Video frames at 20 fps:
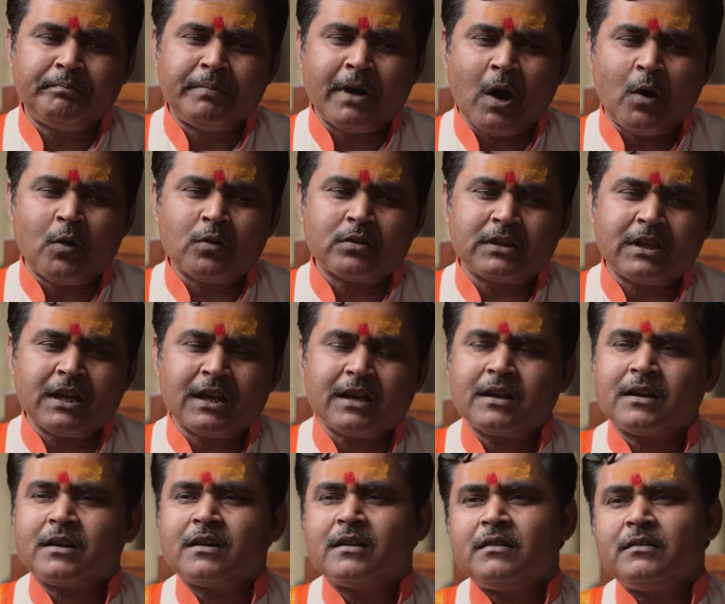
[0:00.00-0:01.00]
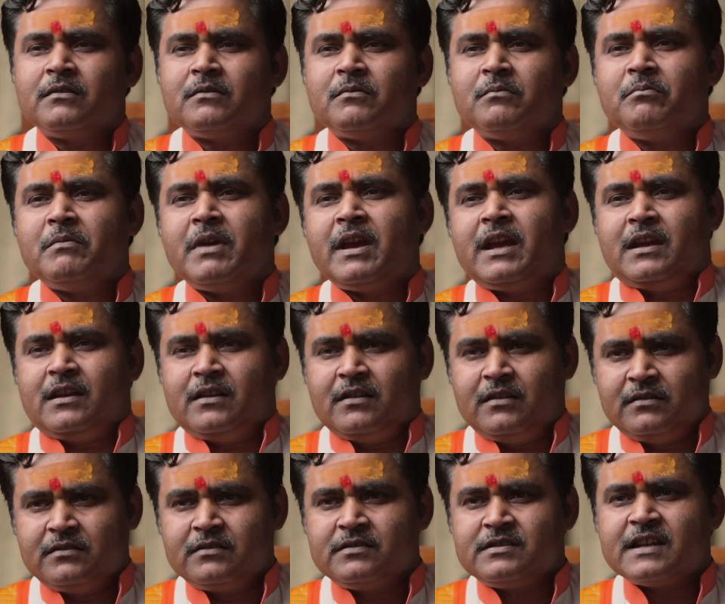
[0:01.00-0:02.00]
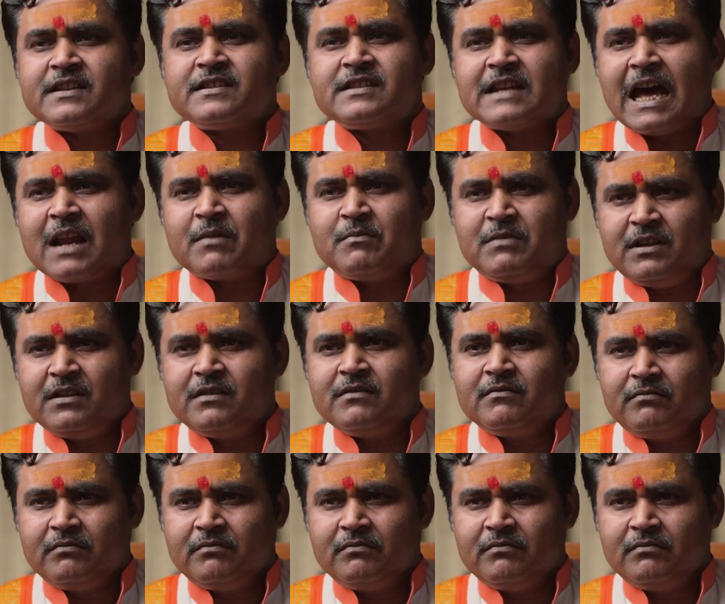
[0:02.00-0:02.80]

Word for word: भौतिक में संसार में